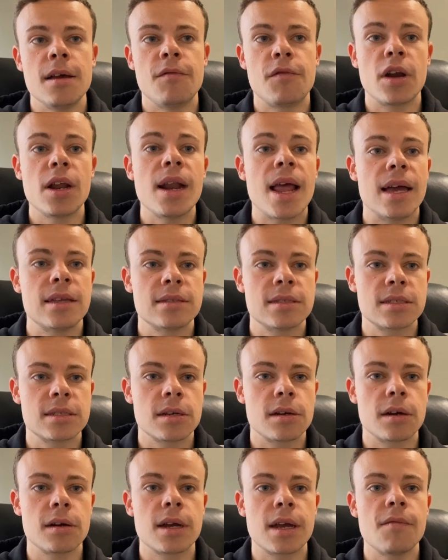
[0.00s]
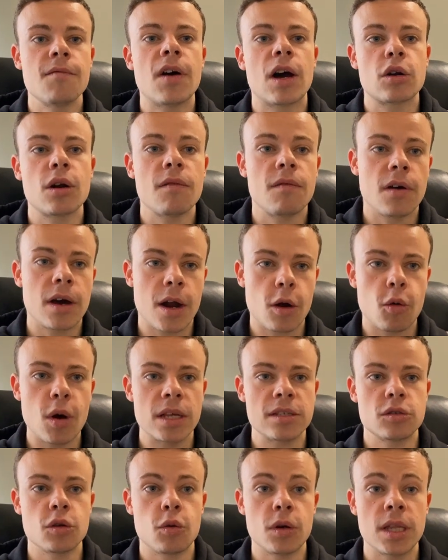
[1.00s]
freelancer che vanno a fare
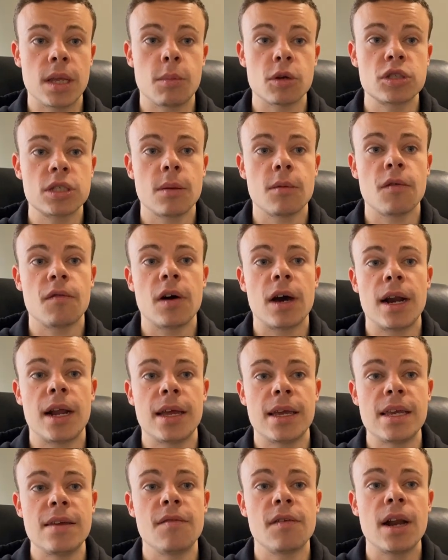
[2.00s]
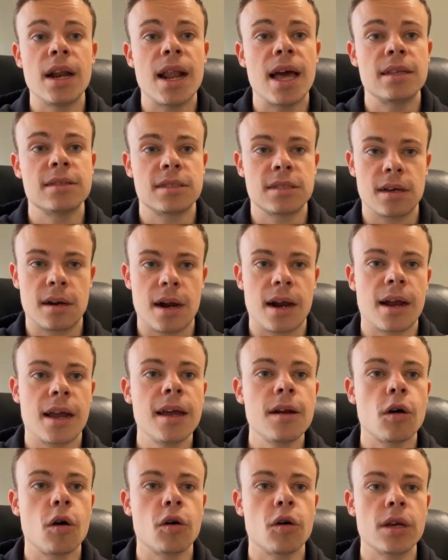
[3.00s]
questo, quindi possiamo fare i freelancer
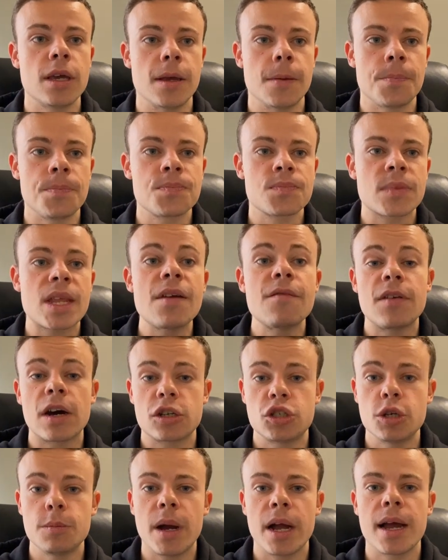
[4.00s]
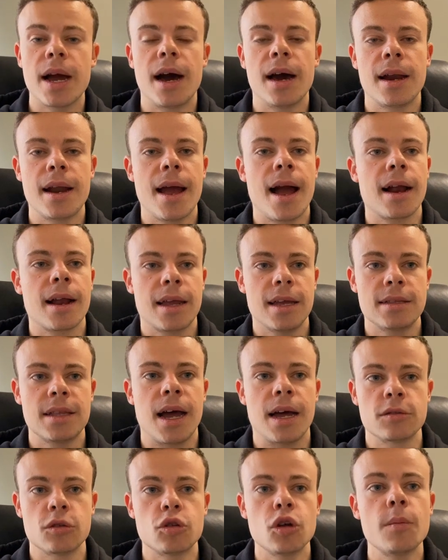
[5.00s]
anche noi e farci pagare anche
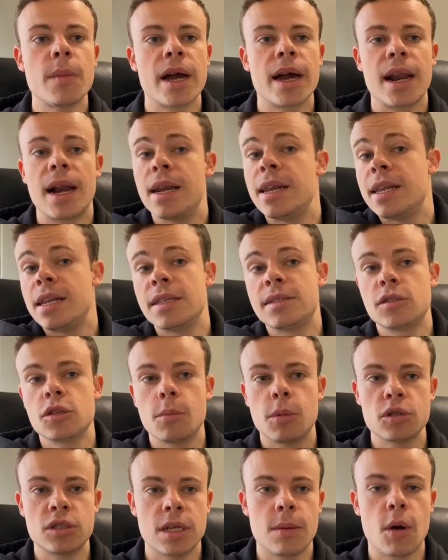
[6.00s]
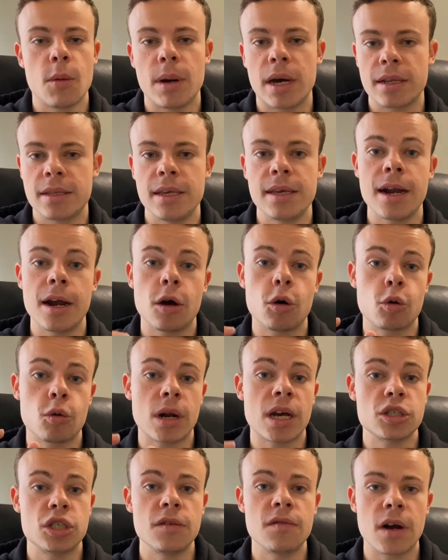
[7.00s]
tanto, magari all'inizio possiamo partire con
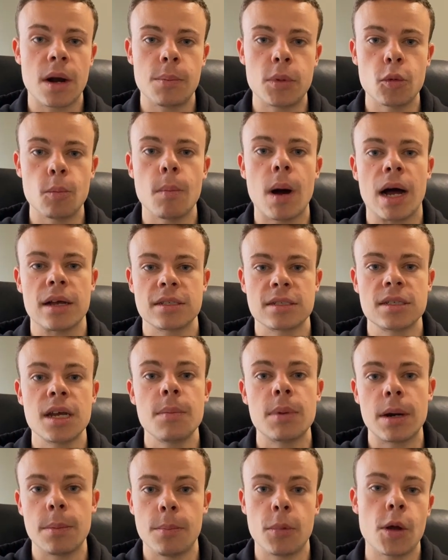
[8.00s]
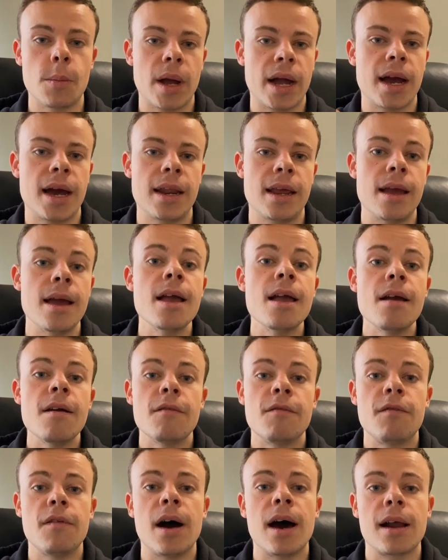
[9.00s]
una cifra più bassa per poi magari
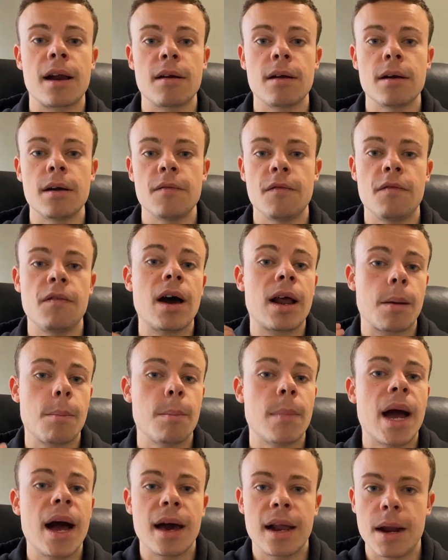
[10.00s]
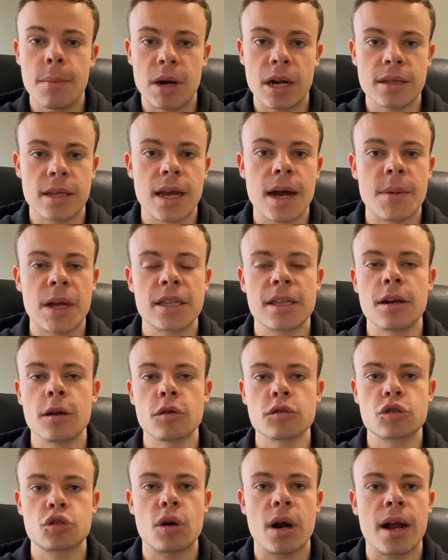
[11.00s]
far farmare praticamente il
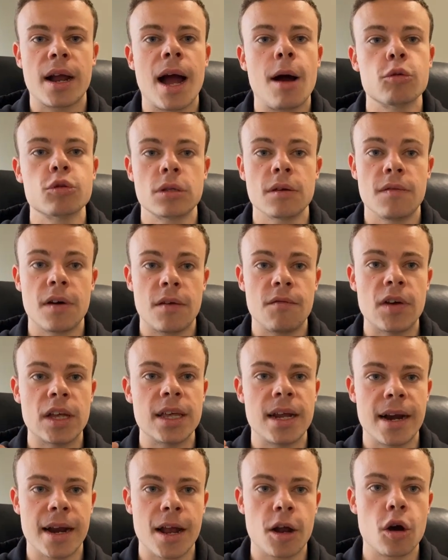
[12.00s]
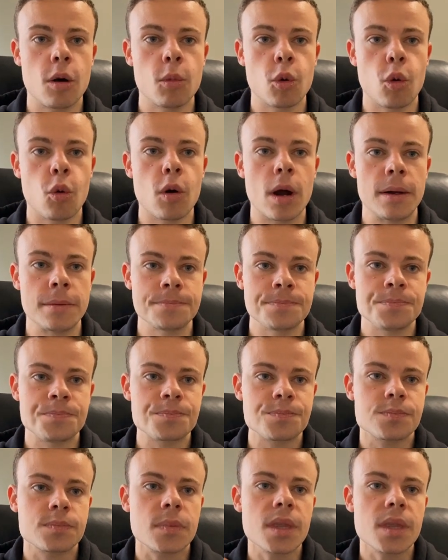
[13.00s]
nostro account, far vedere che comunque